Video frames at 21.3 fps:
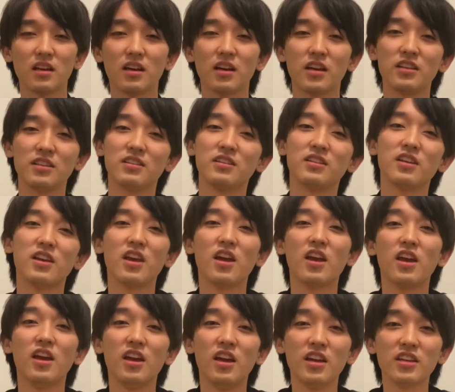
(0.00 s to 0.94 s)
はい
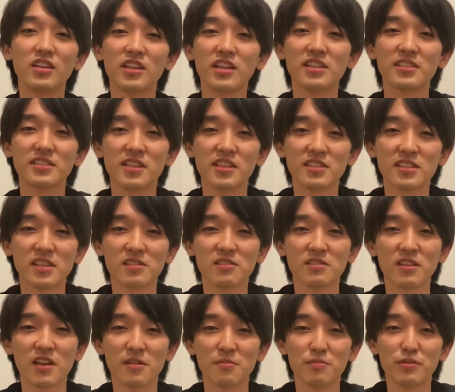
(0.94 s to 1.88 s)
演劇制
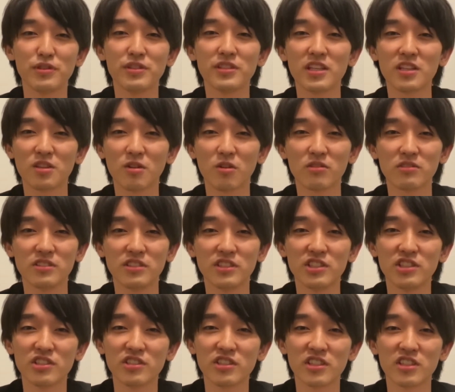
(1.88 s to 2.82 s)
作隊 V ネット
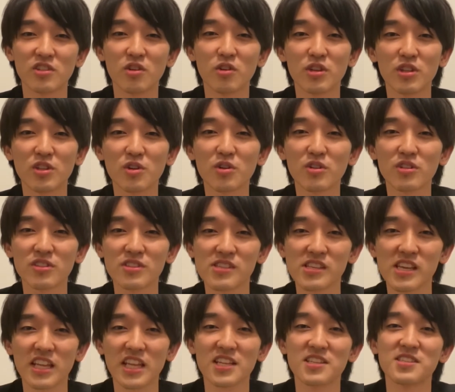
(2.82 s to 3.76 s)
20期の伊藤隆
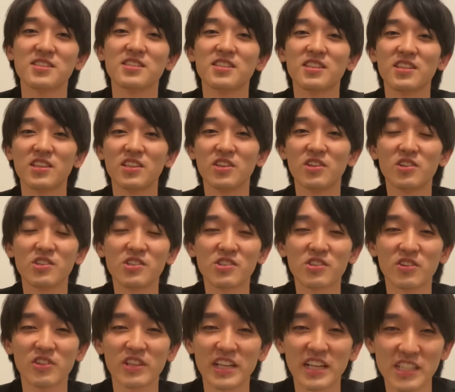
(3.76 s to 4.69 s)
介ですよろ
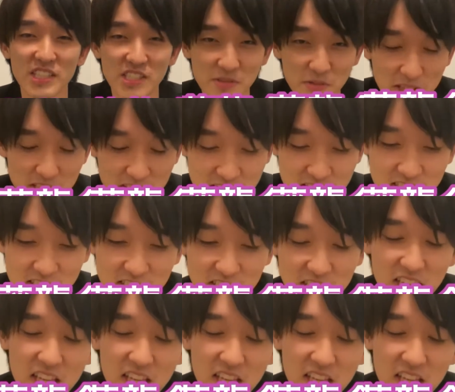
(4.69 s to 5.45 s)
しくお願いします